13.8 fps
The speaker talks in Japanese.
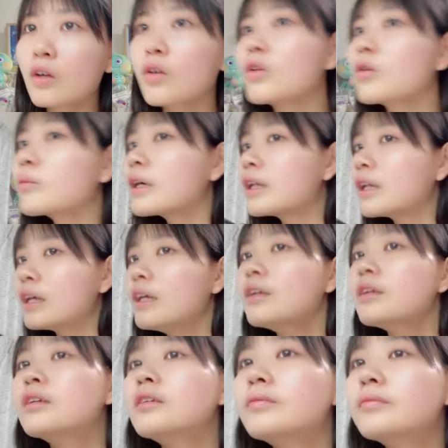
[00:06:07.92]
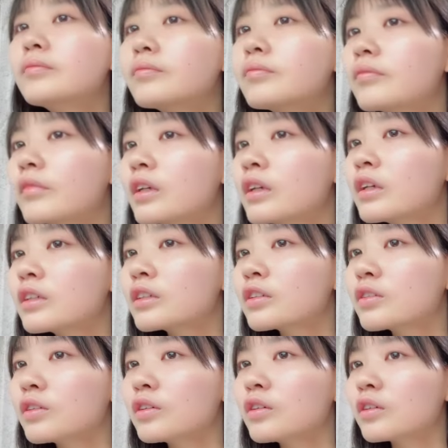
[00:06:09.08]
この前ねそ
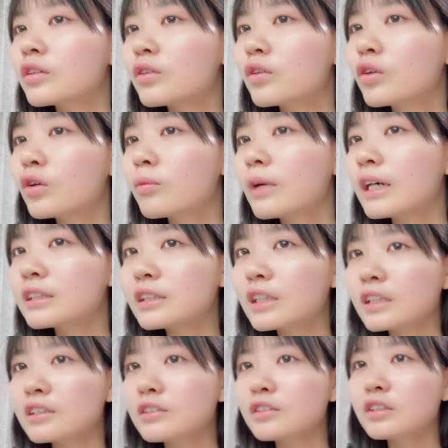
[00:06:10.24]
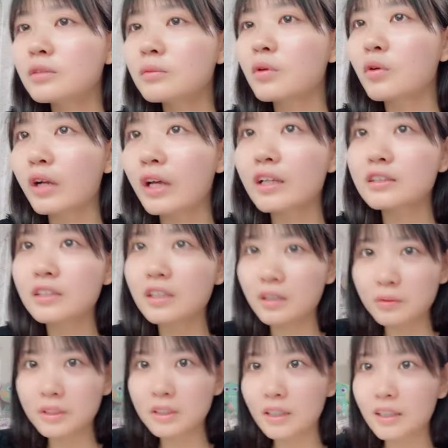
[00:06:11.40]
のオーバーチャー中にもこれつけて
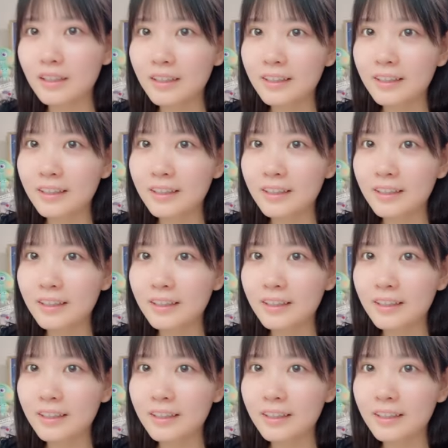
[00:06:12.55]
ました